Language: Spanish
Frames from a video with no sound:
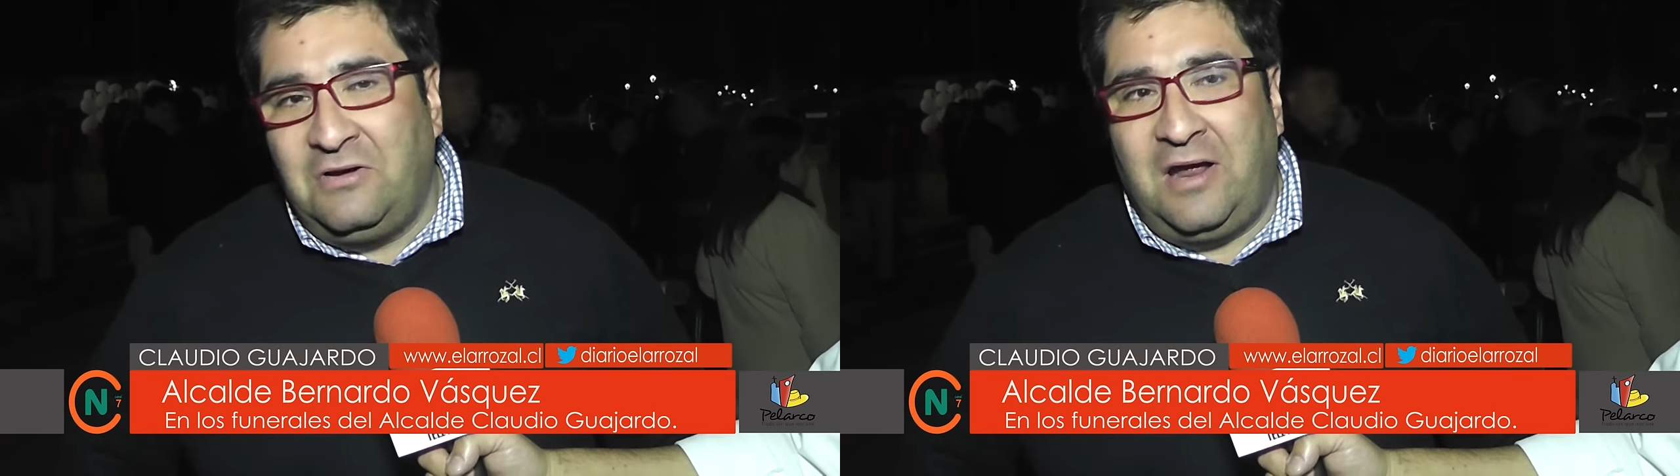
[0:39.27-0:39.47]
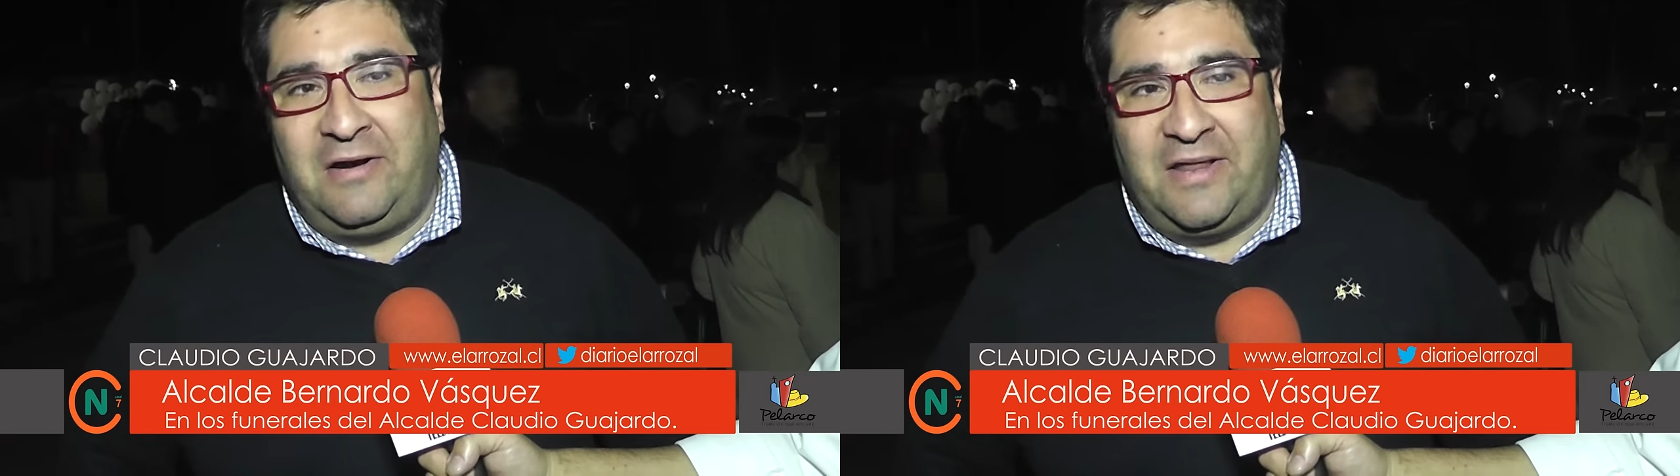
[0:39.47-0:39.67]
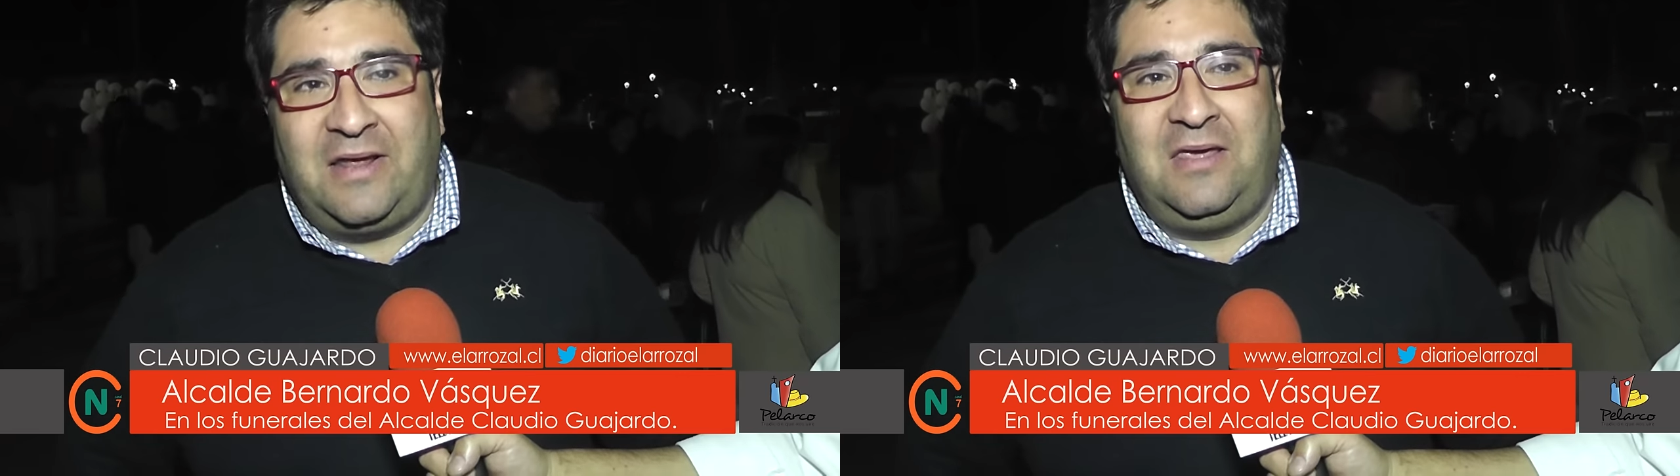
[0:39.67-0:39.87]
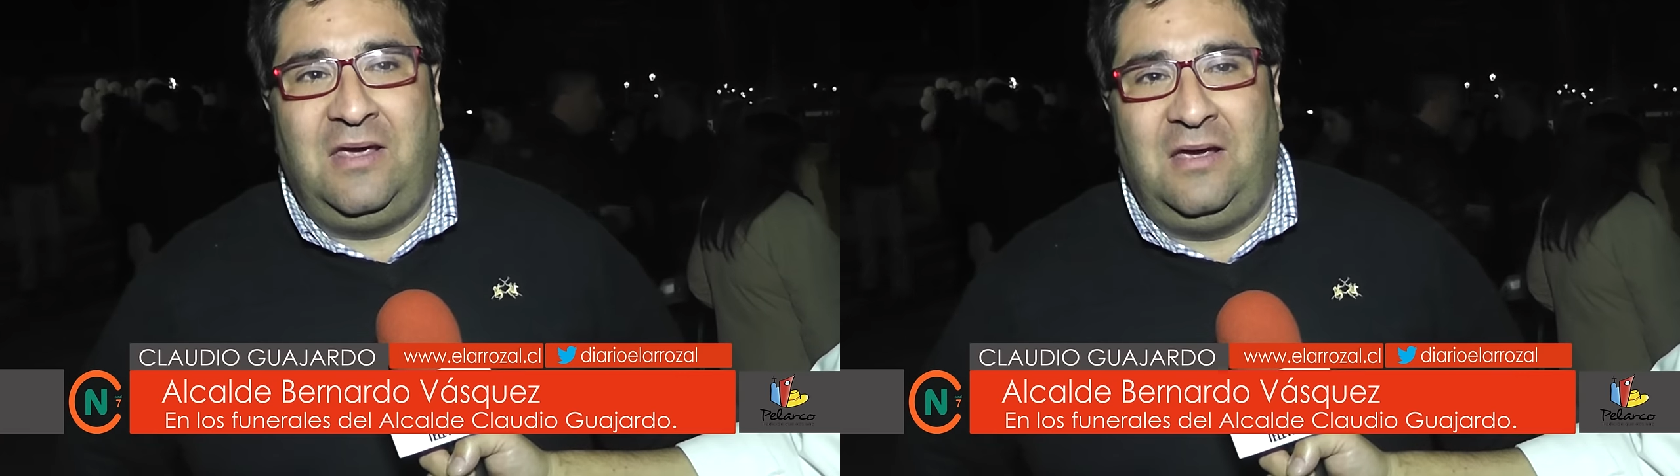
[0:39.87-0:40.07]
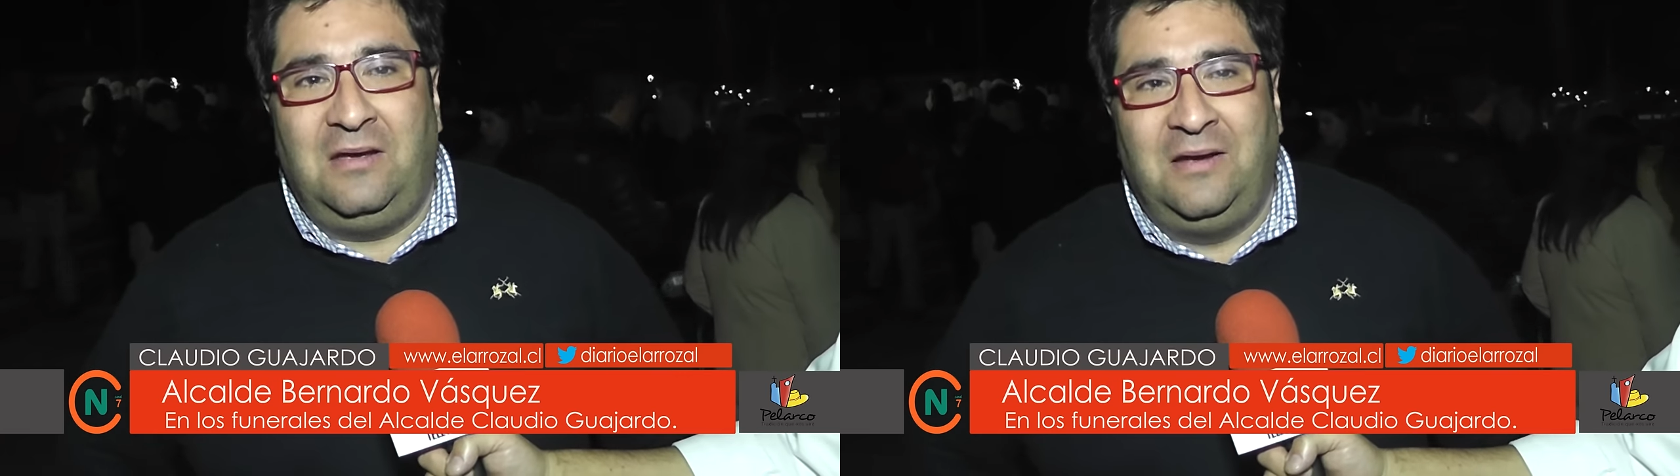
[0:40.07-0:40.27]
Yo la verdad es
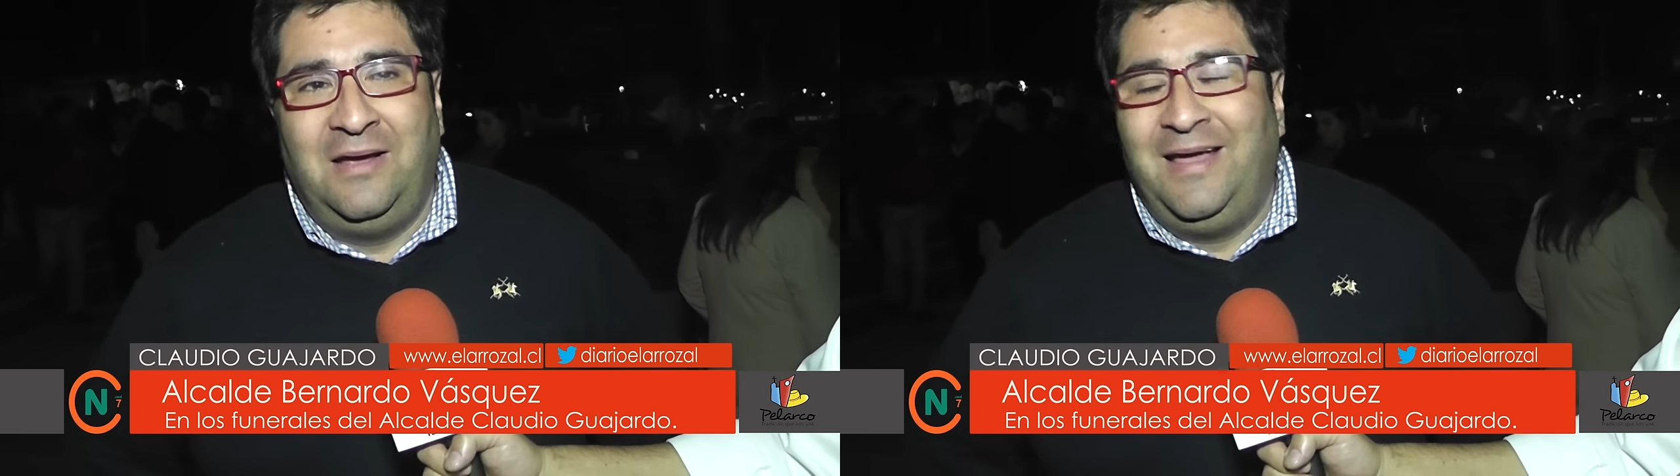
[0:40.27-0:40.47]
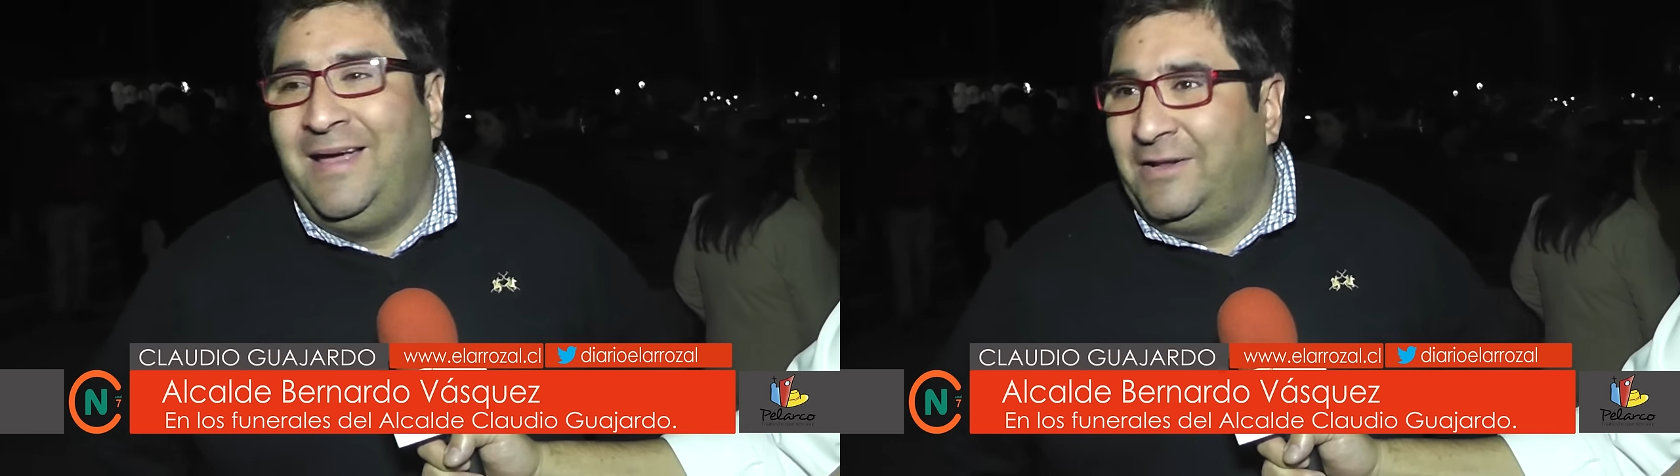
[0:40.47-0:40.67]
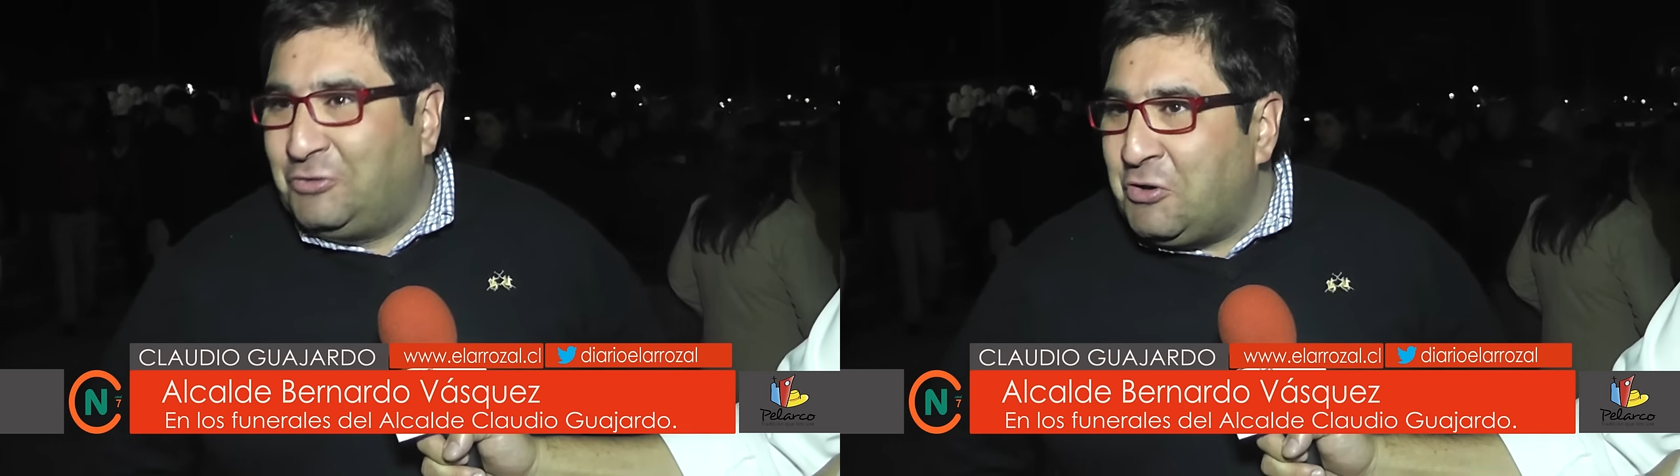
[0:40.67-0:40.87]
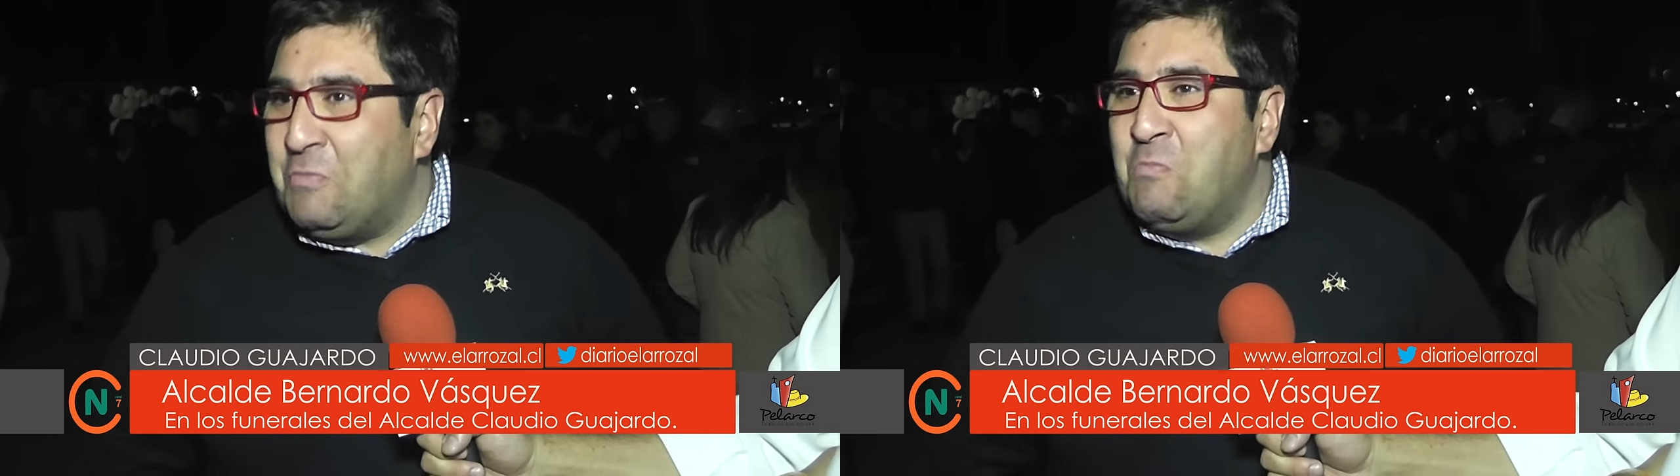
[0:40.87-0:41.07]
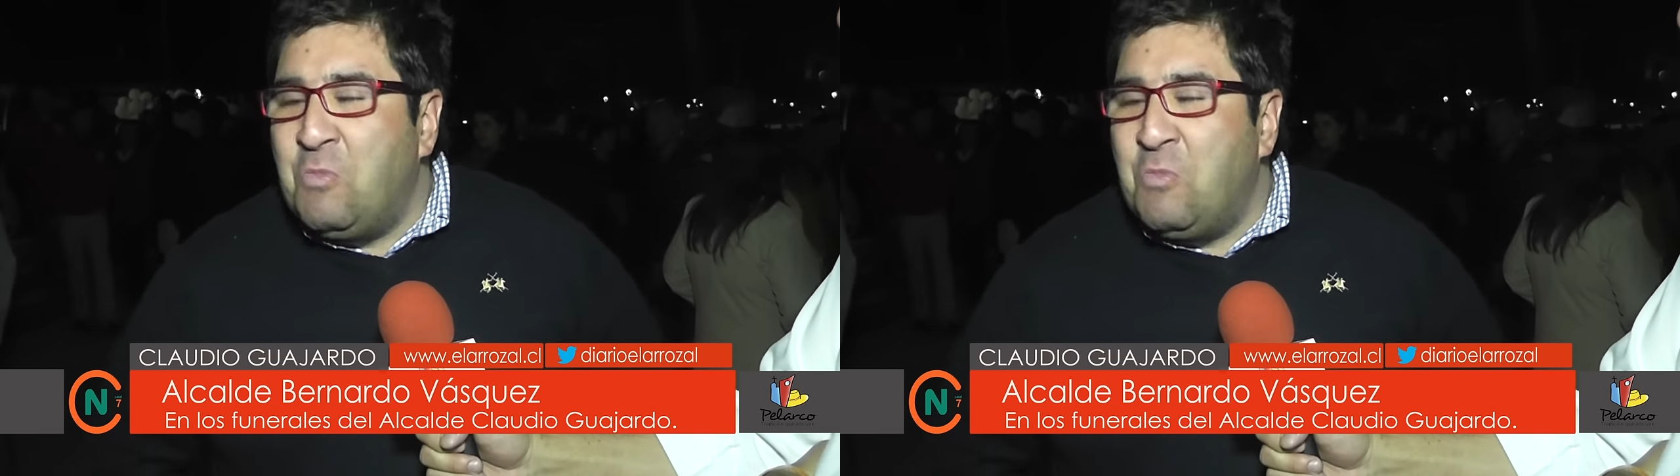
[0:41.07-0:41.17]
que estoy